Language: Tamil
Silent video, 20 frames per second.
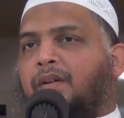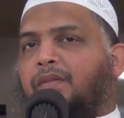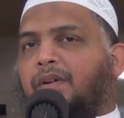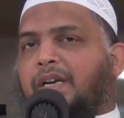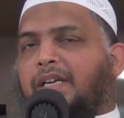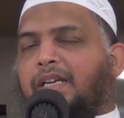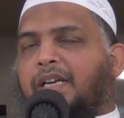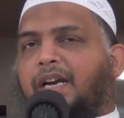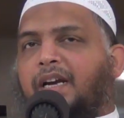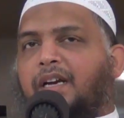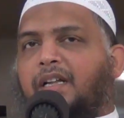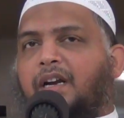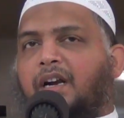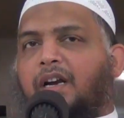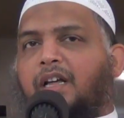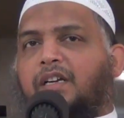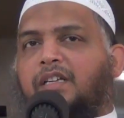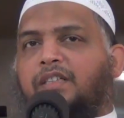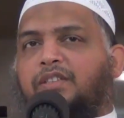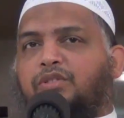
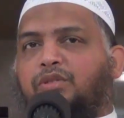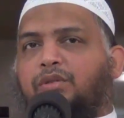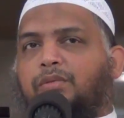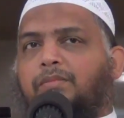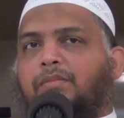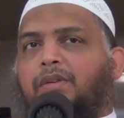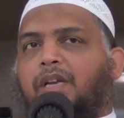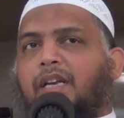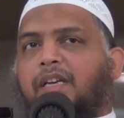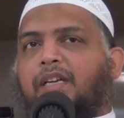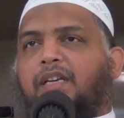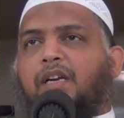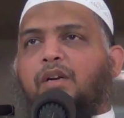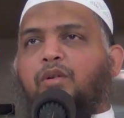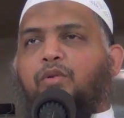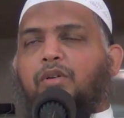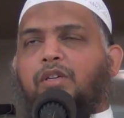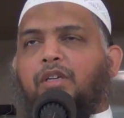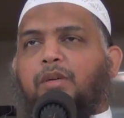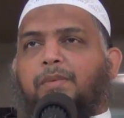வழிகேடுகள் அனைத்தும்
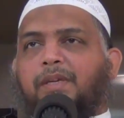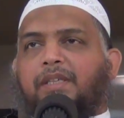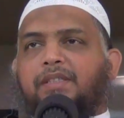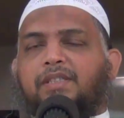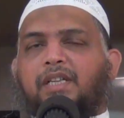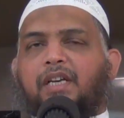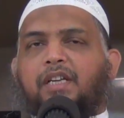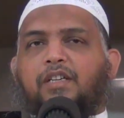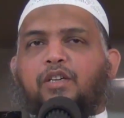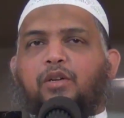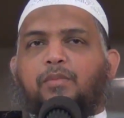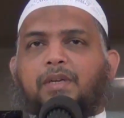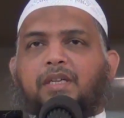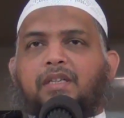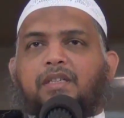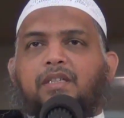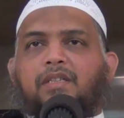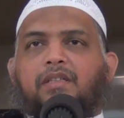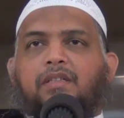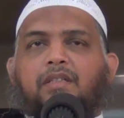நரகில் கொண்டு போய் சேர்க்கும்
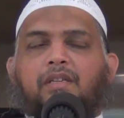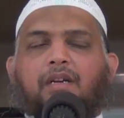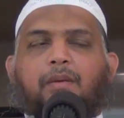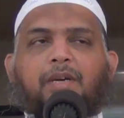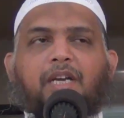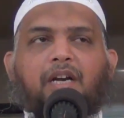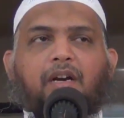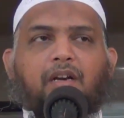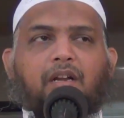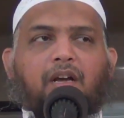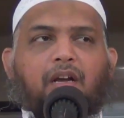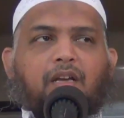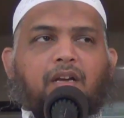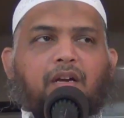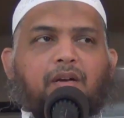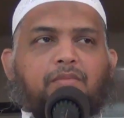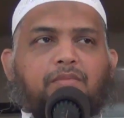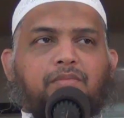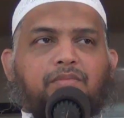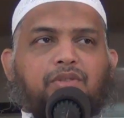என்று நபிகள்
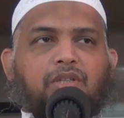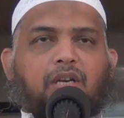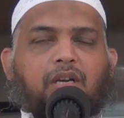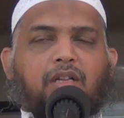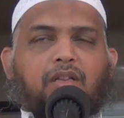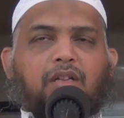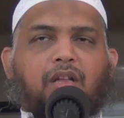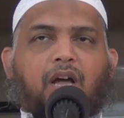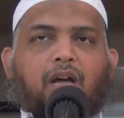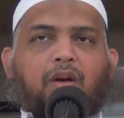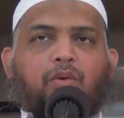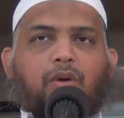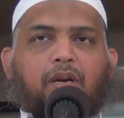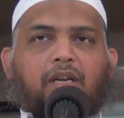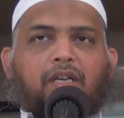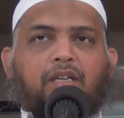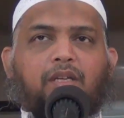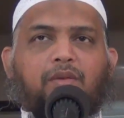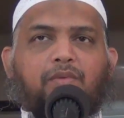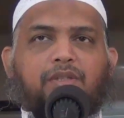நாயகம் சல்லல்லாஹு
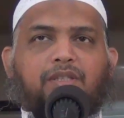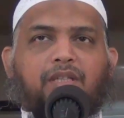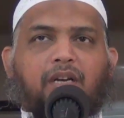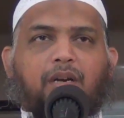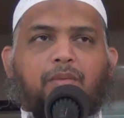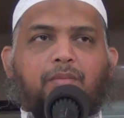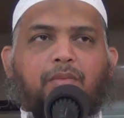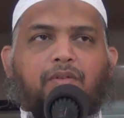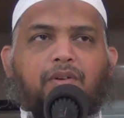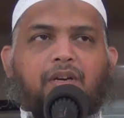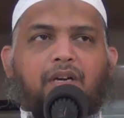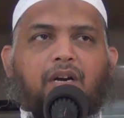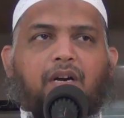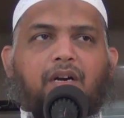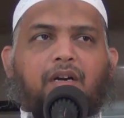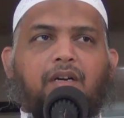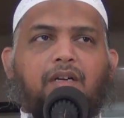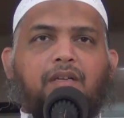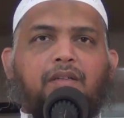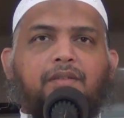அலைஹி வசல்லம் அவர்கள்